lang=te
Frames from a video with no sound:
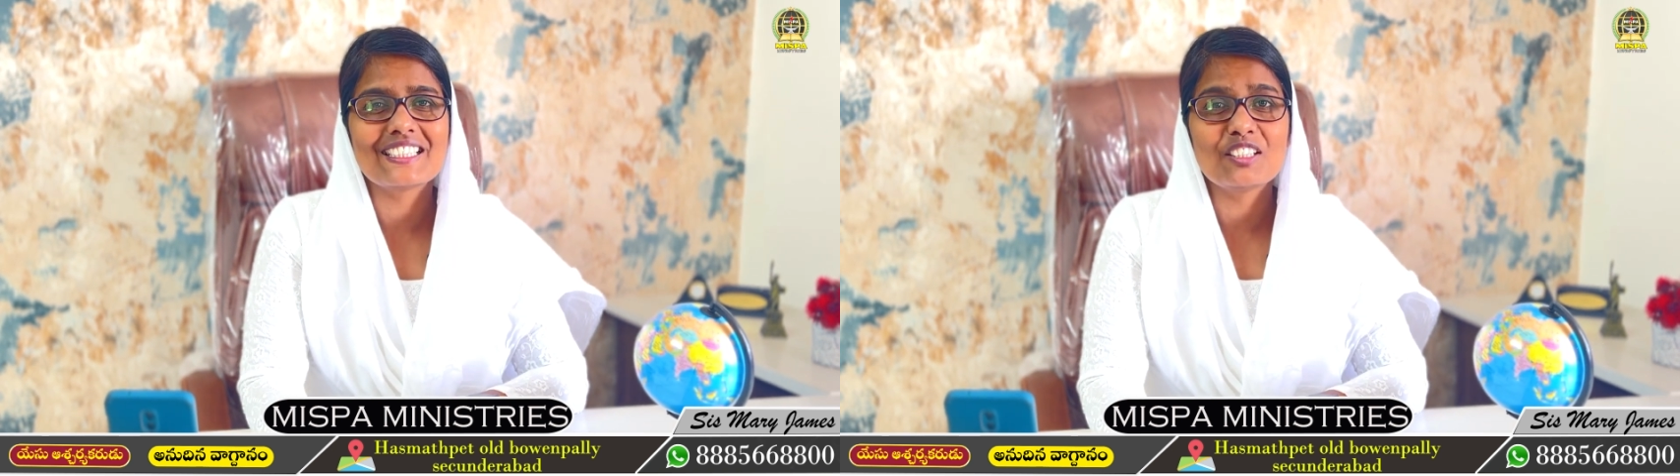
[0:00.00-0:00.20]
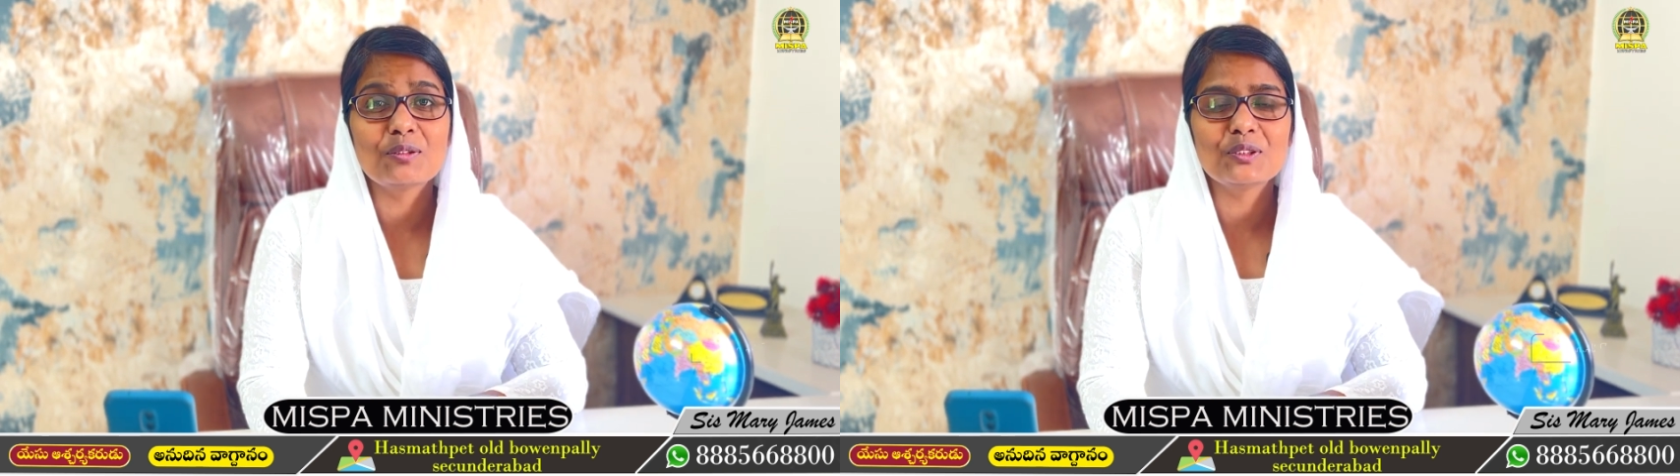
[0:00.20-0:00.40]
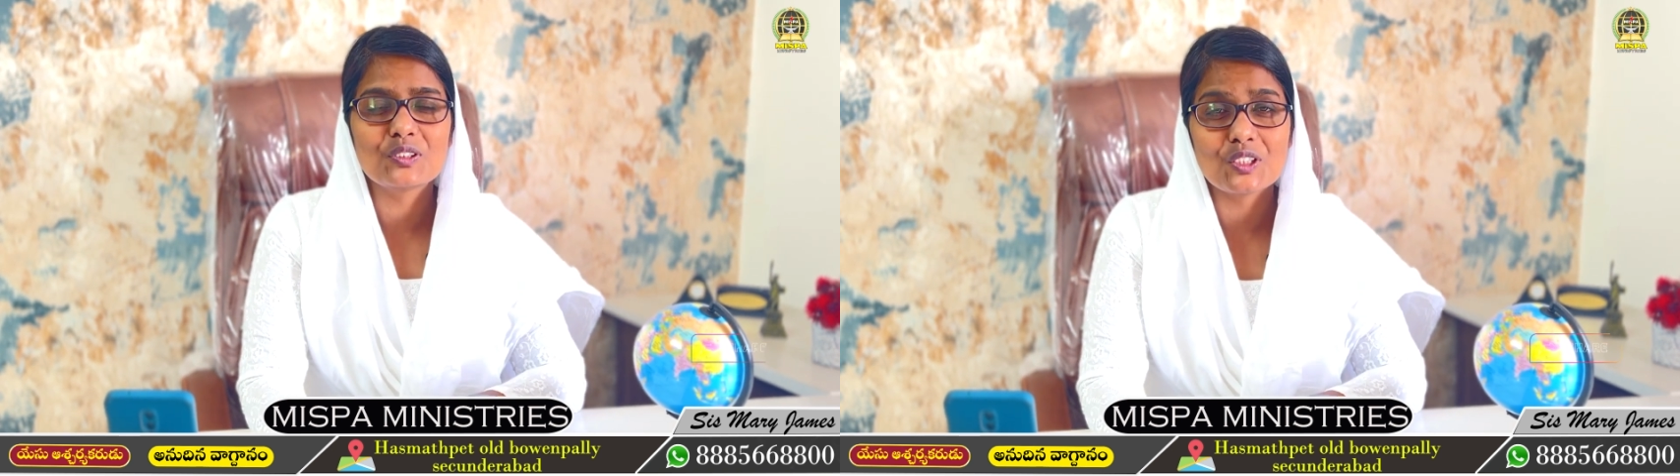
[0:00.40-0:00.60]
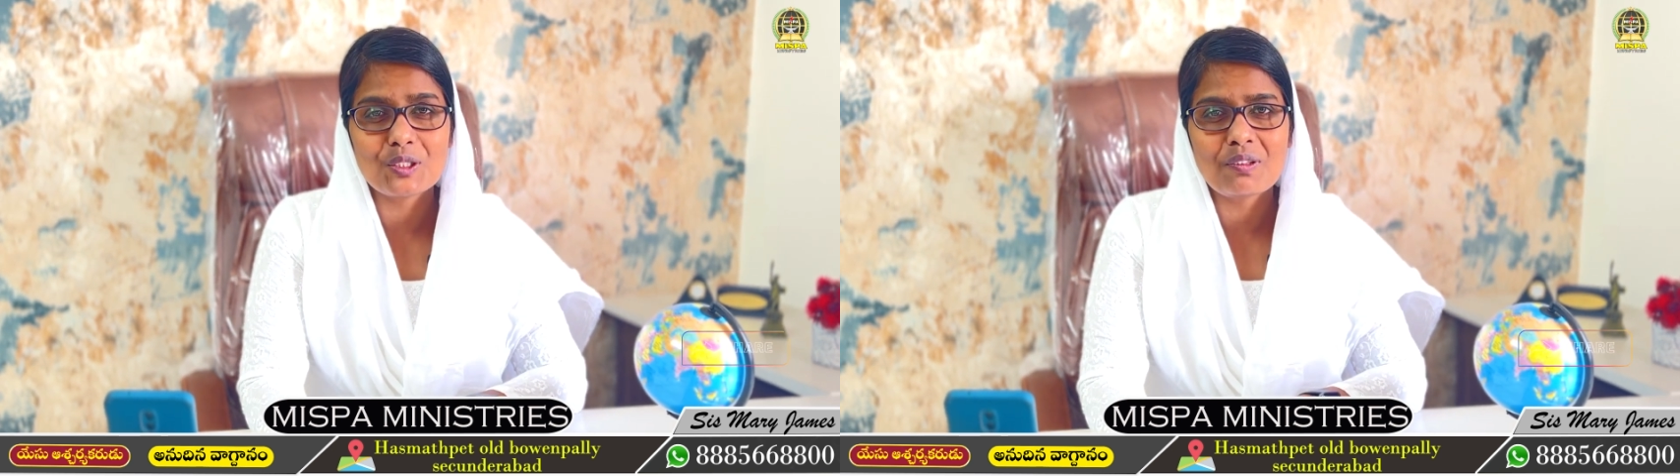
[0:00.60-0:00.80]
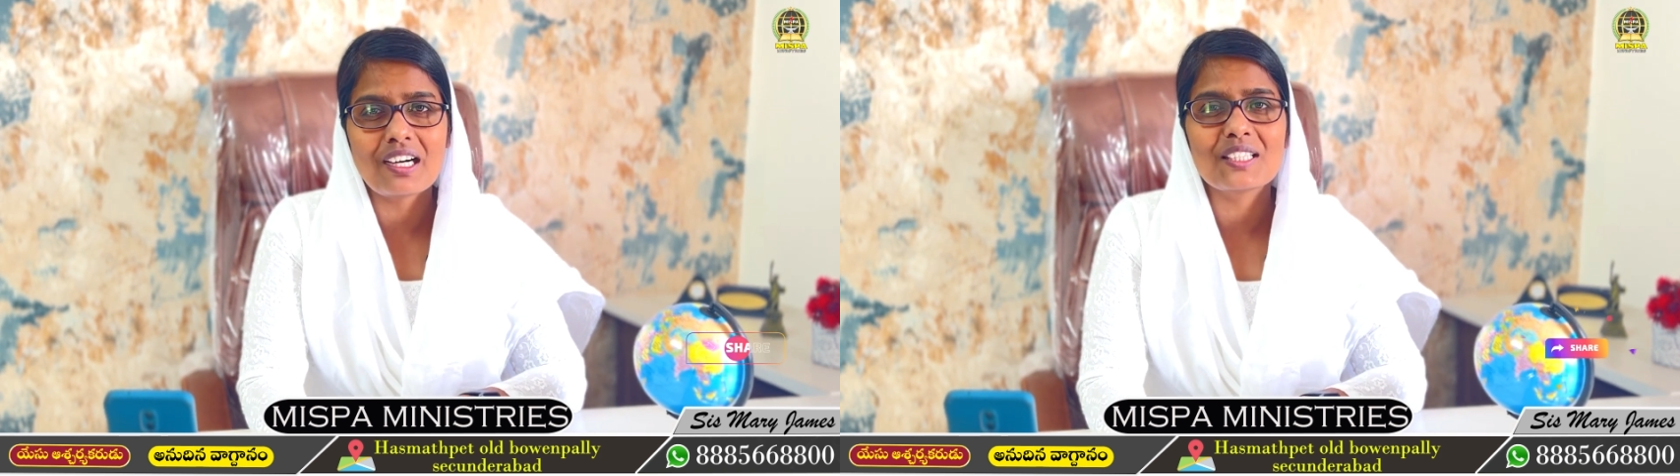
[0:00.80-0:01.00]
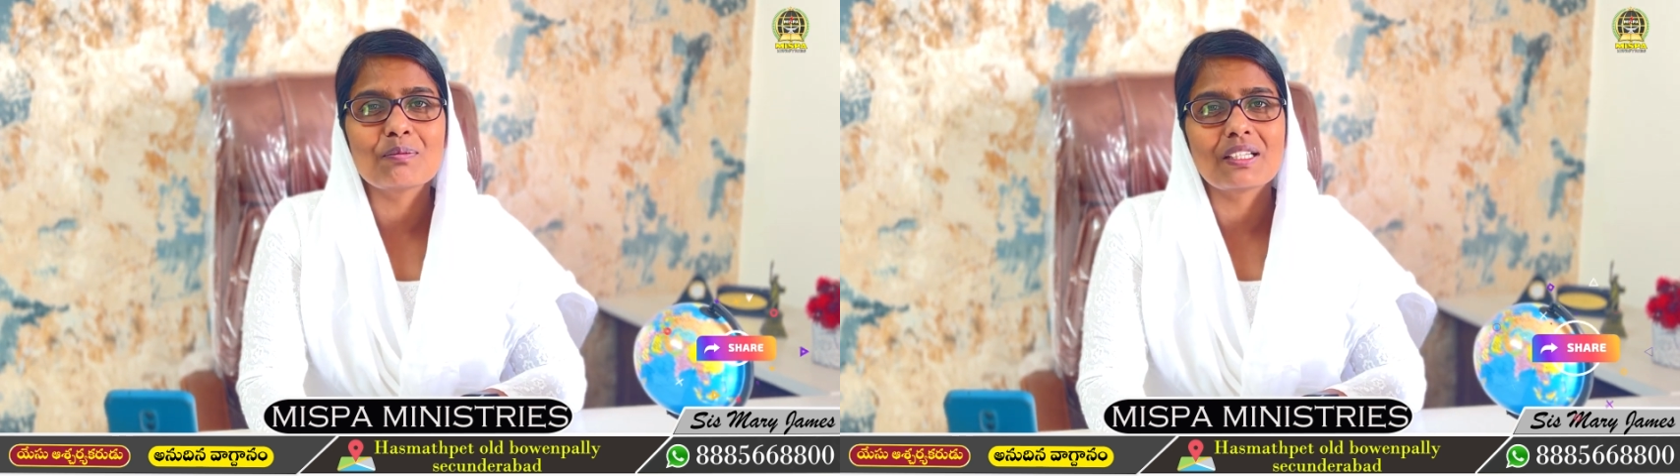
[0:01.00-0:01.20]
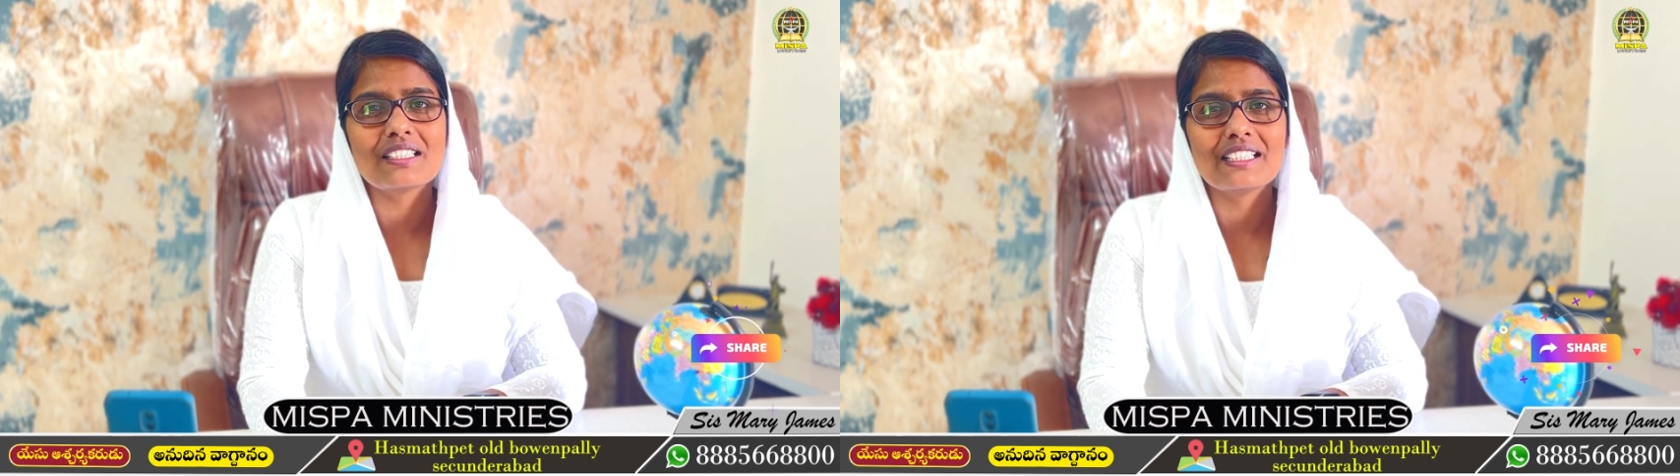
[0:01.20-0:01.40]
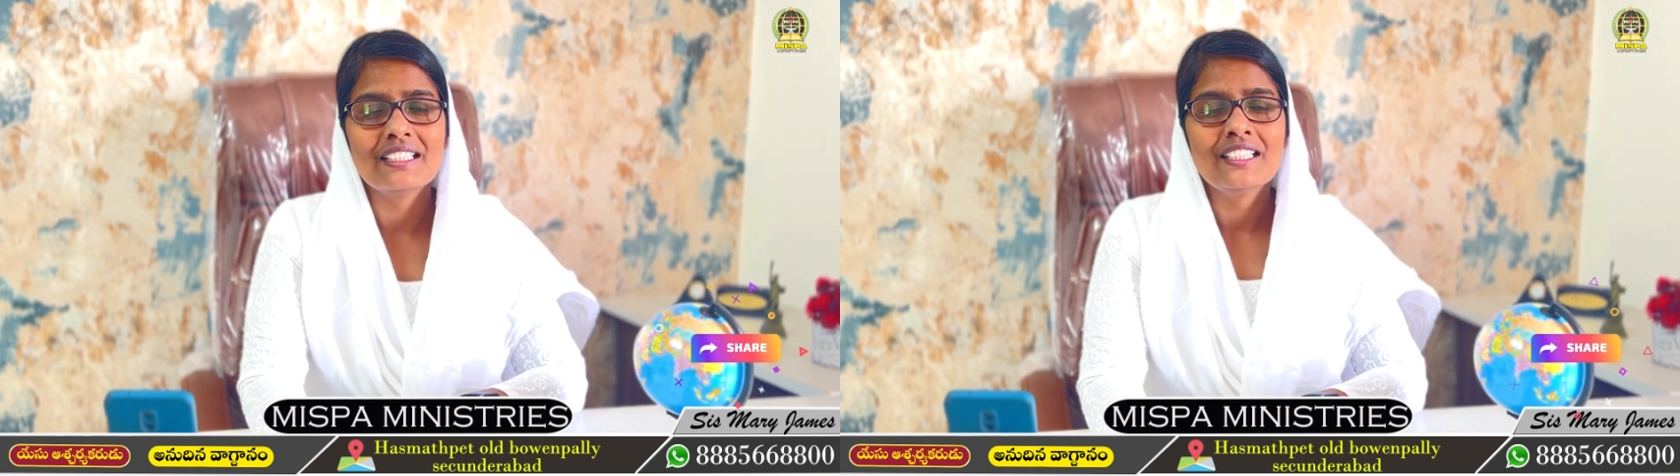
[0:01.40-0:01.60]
దేవుడు జీవాధిపతి